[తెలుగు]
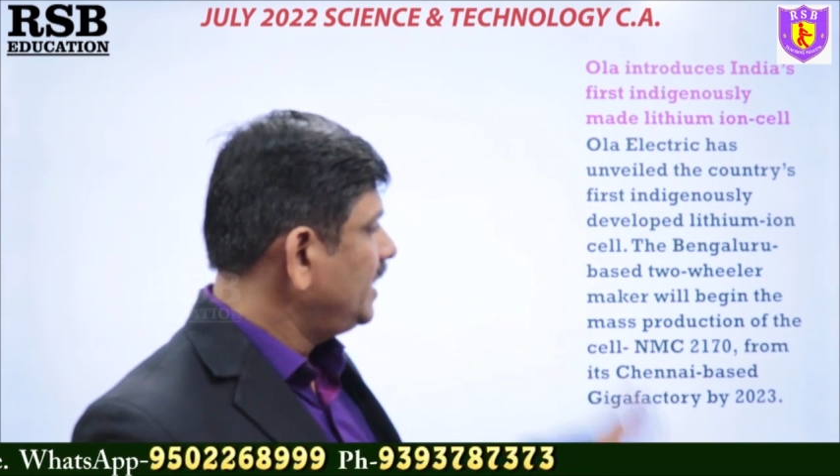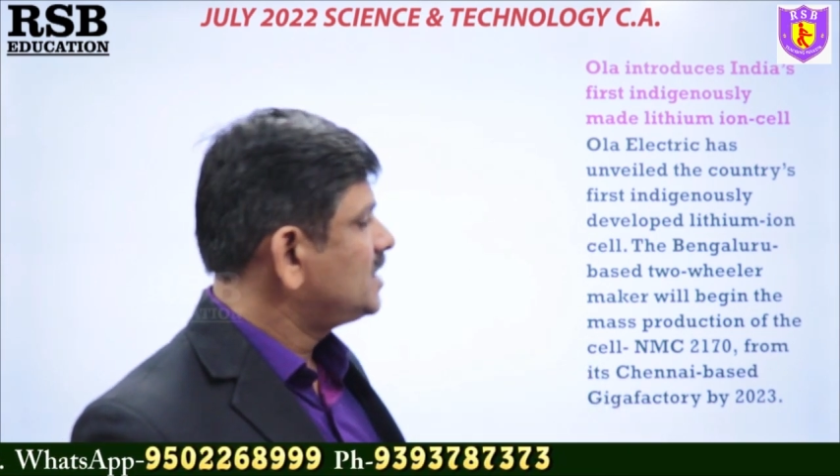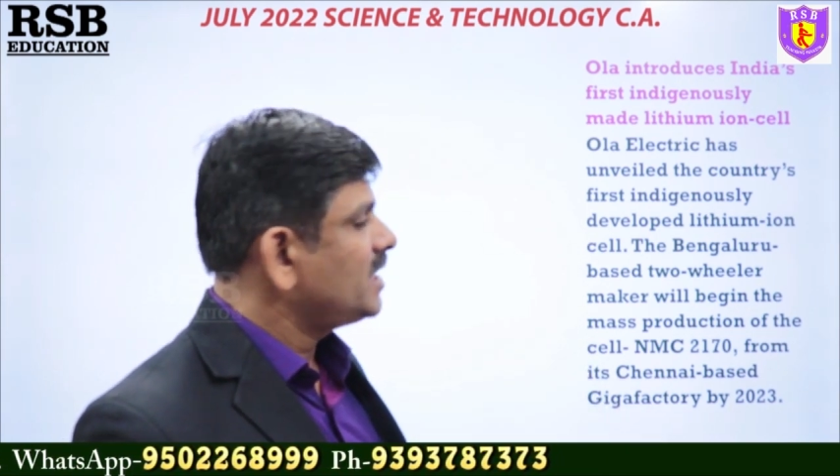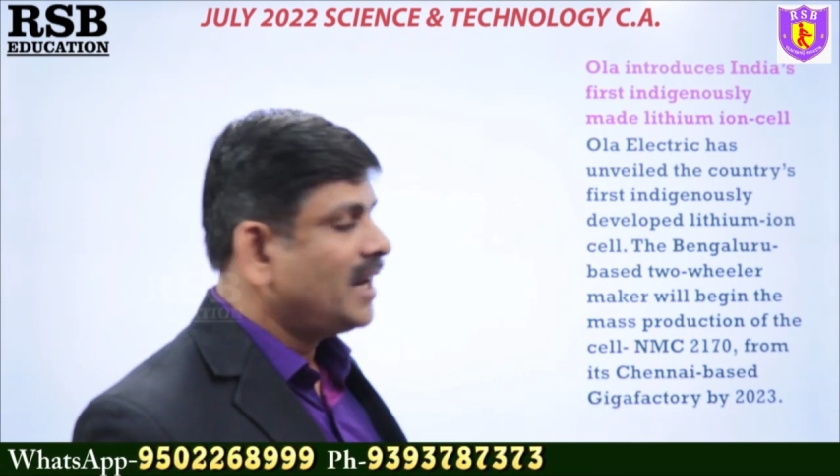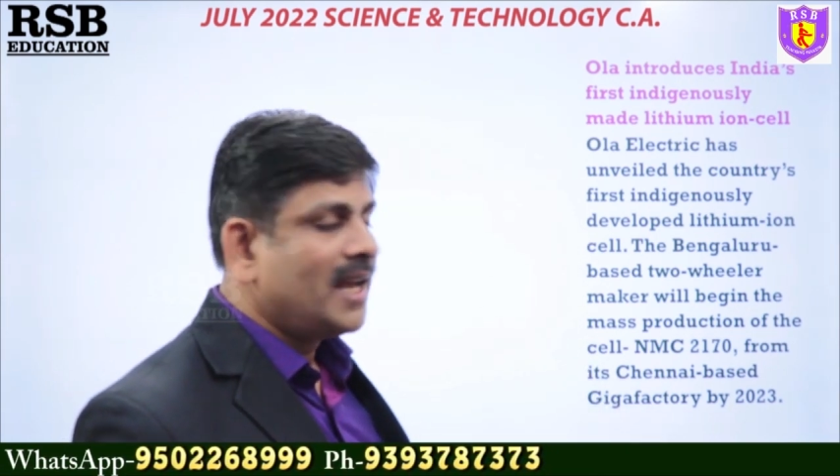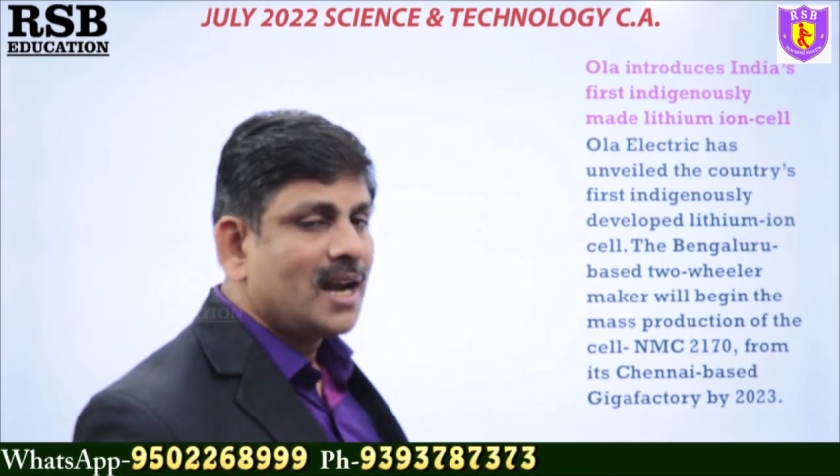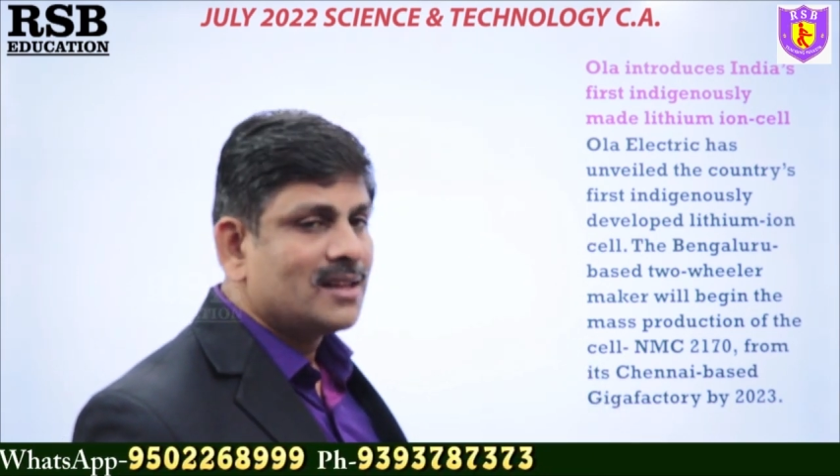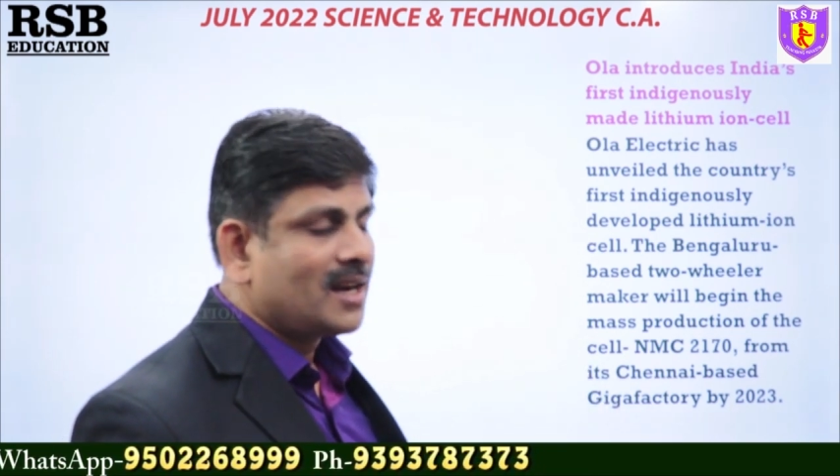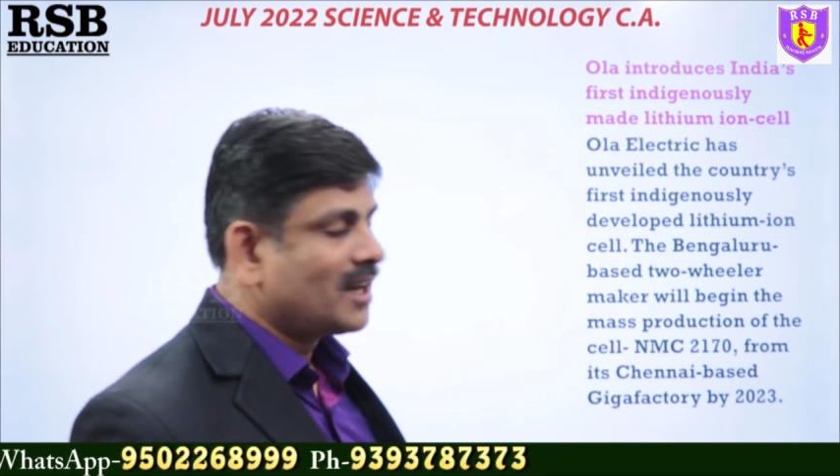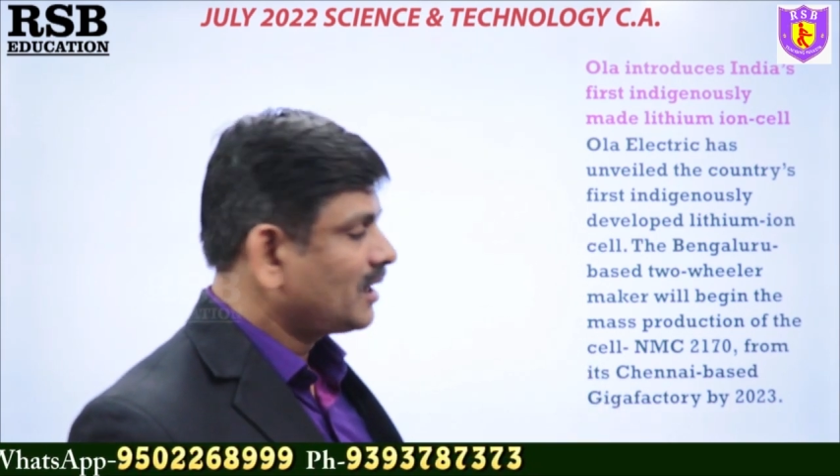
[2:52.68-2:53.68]
ఇది చెన్నై
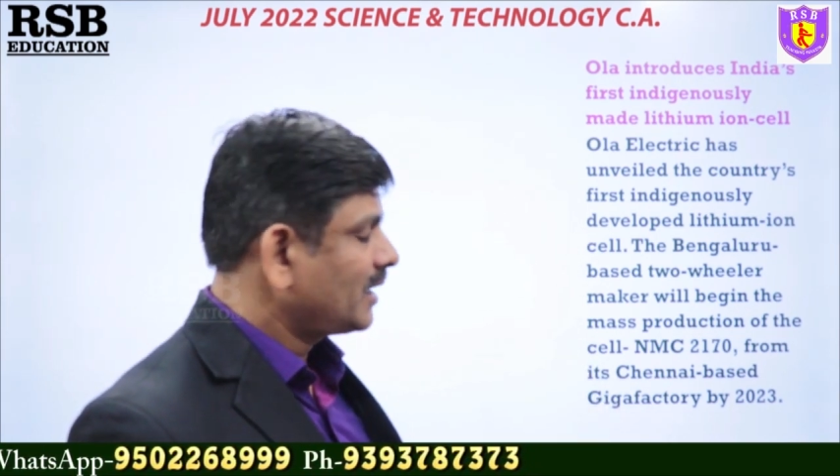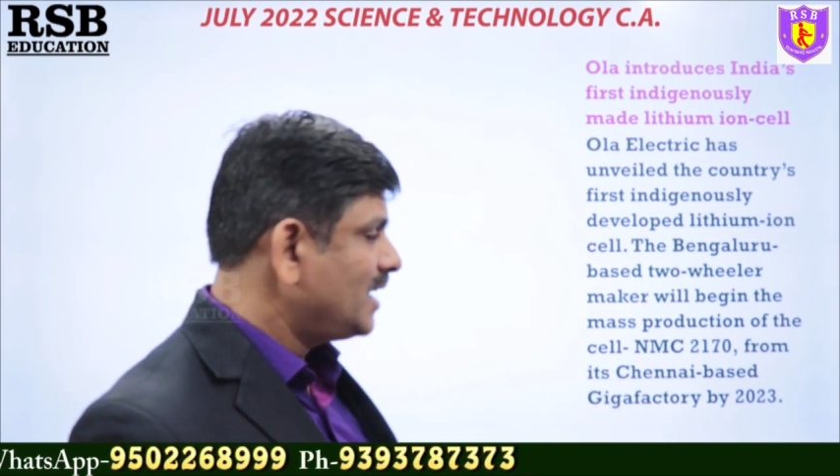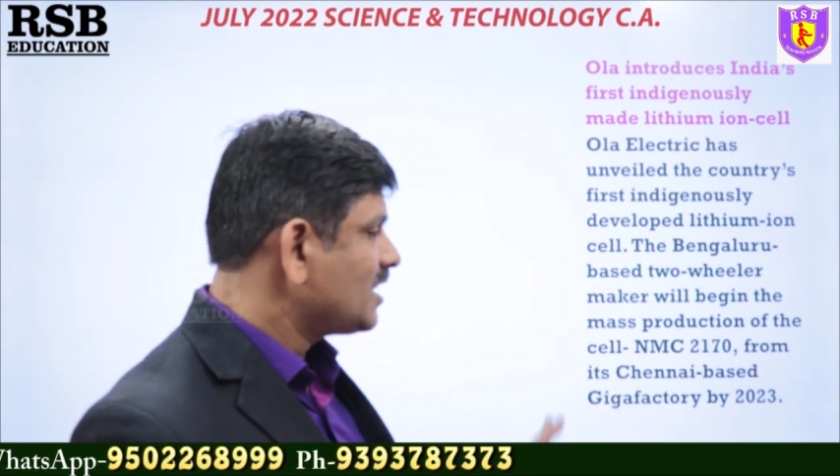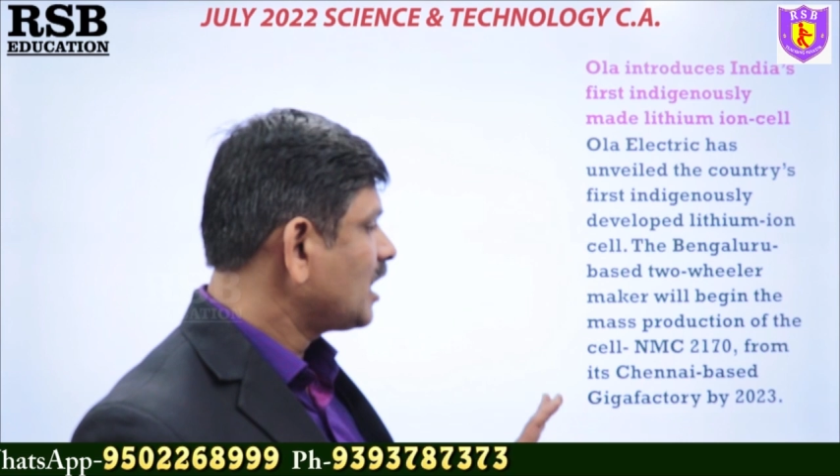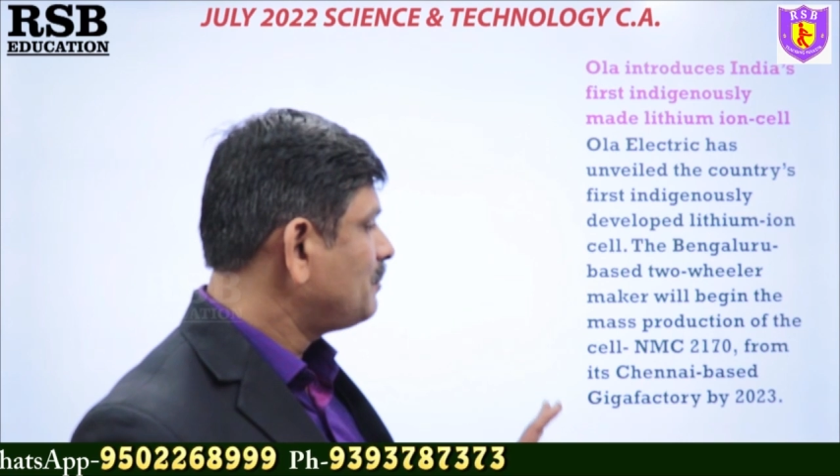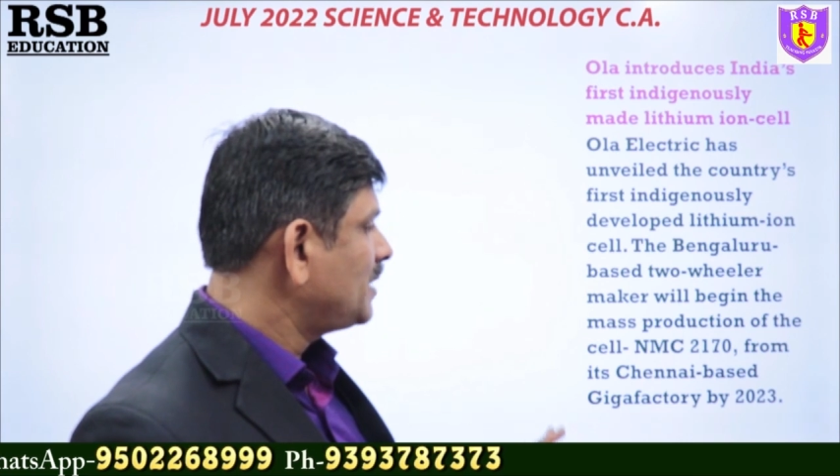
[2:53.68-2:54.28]
ఆధారం కేంద్రంగా